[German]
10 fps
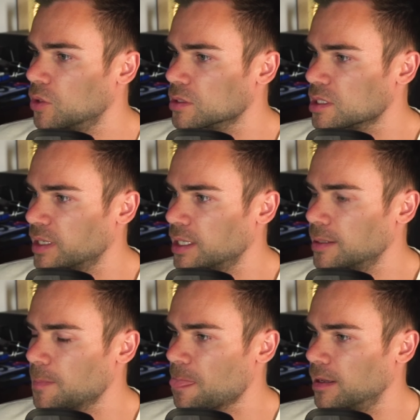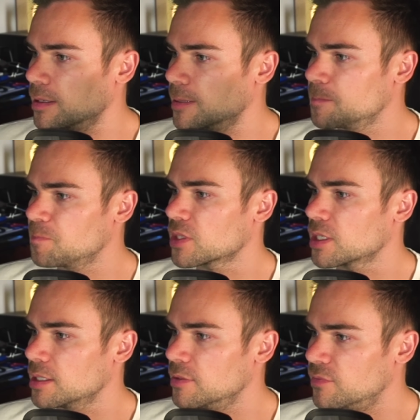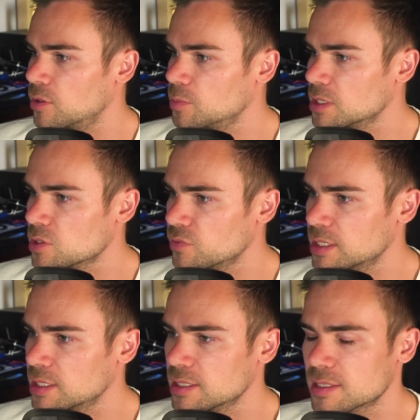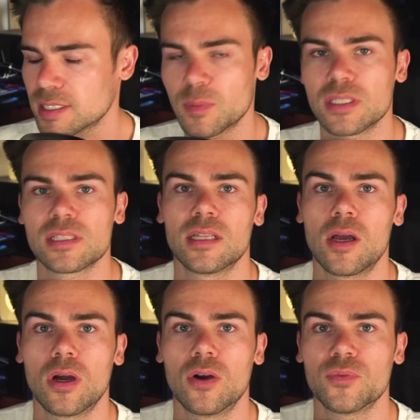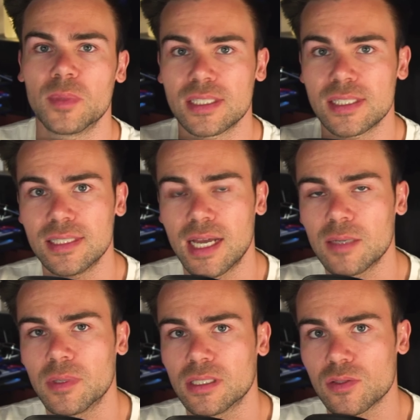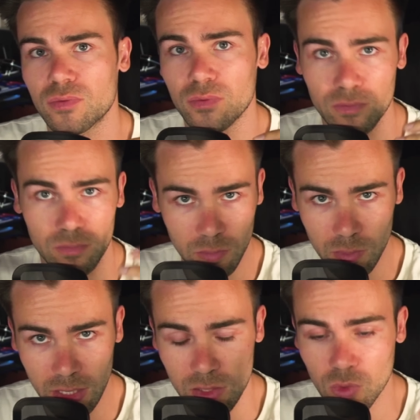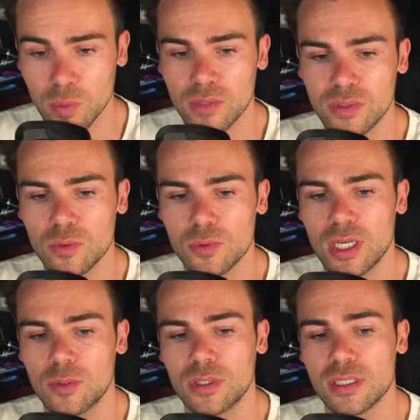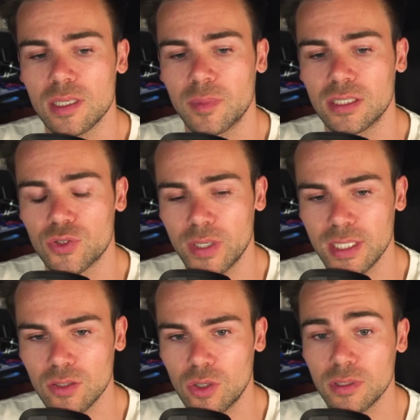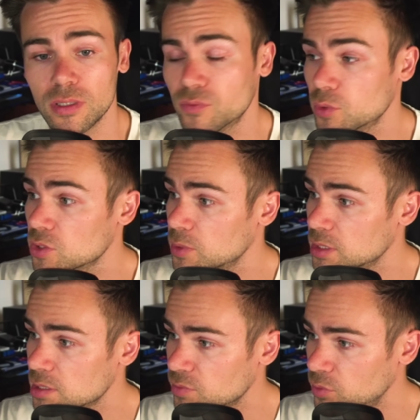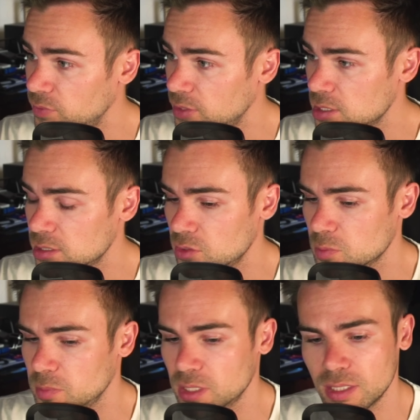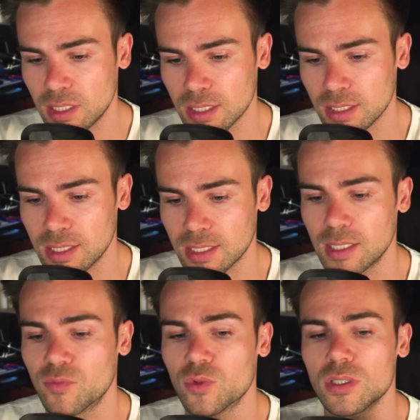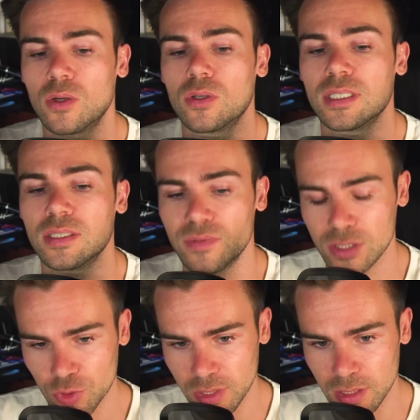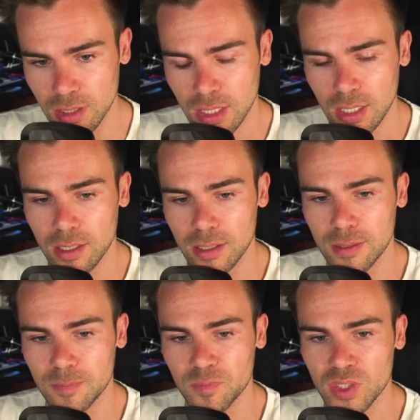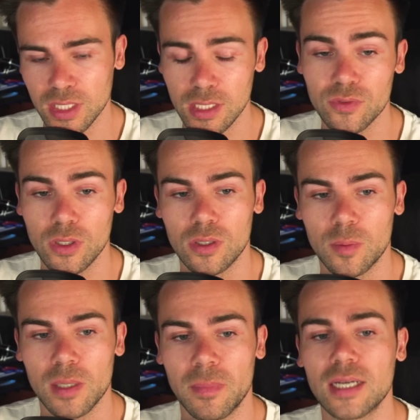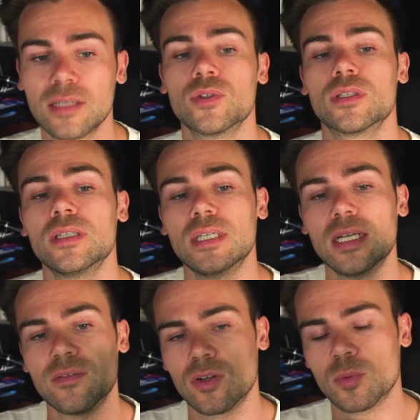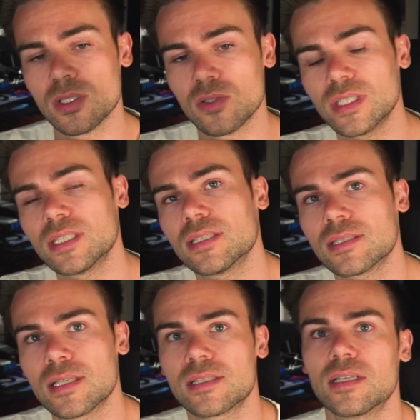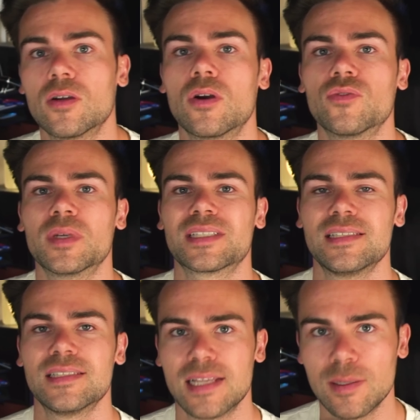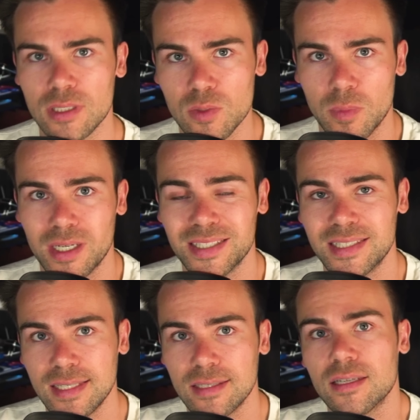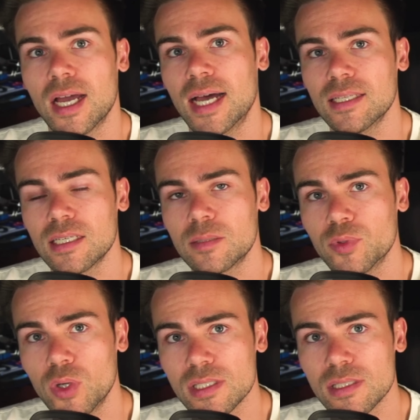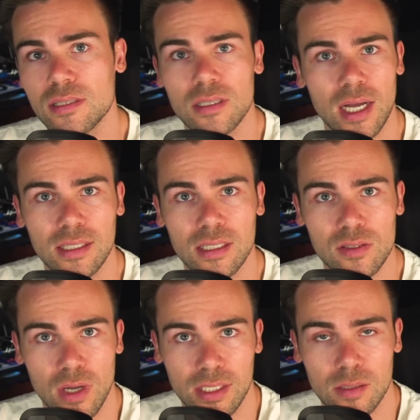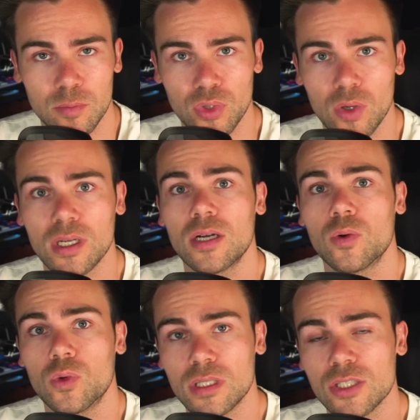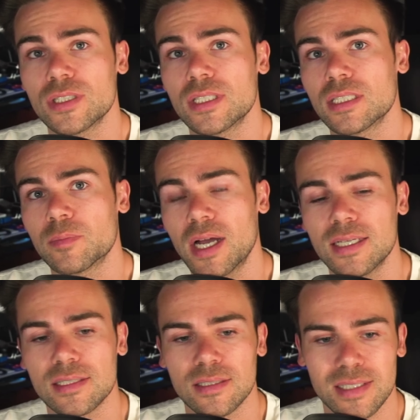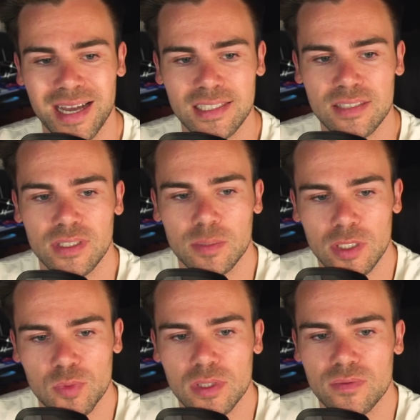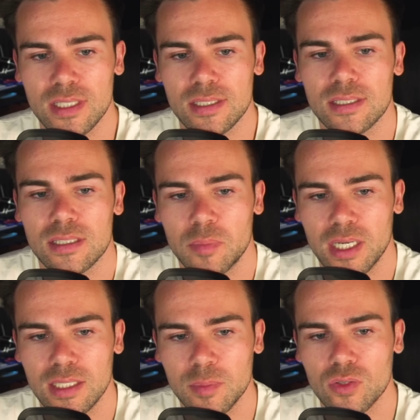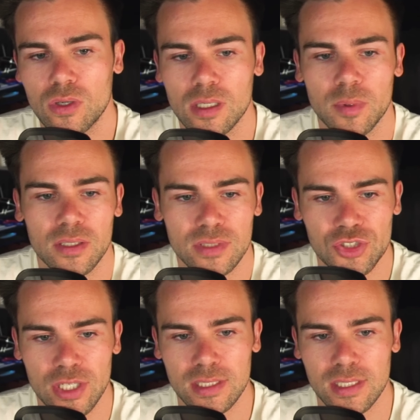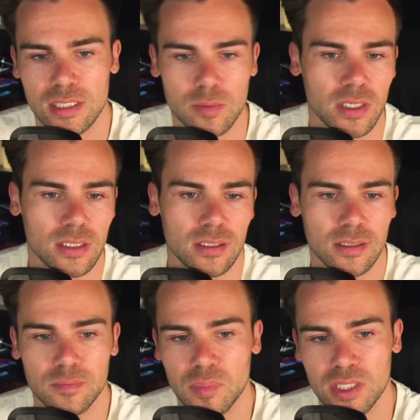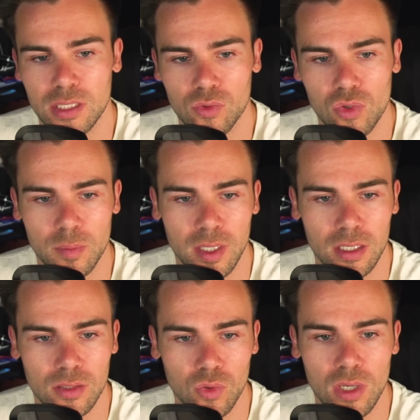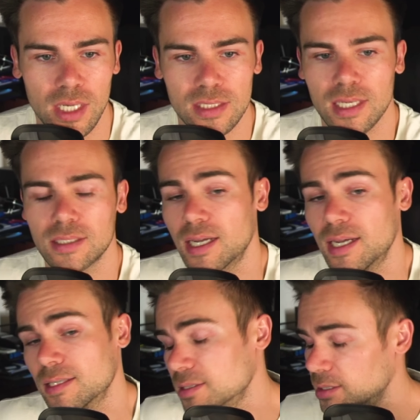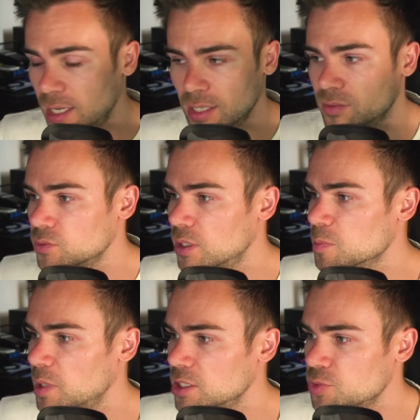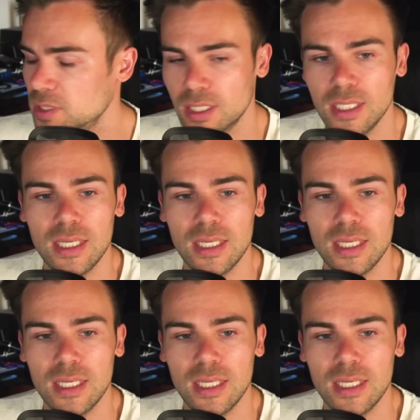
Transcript: Und zwar ähm, warum das so wichtig ist, dass man es dann auch auf Maxi nachmacht. Also Ganz oben in der Videobeschreibung ist ja meine Trading-Gruppe, wo ich übrigens, wo wir fast die 1000 Mitglieder geknackt haben, wo ich auch ein Gewinnspiel ähm, dann dafür auch nochmal machen würde. Warum es so wichtig ist, das dann auch auf Maxi selber zu machen, denn andere Börsen, also andere Broker, unterschiedliche Preise. Das heißt, wenn ich beispielsweise jetzt eine Buy-Limit-Order bei VeChain setze, bei ähm, hier 0,0183 Einfach nur als Beispiel.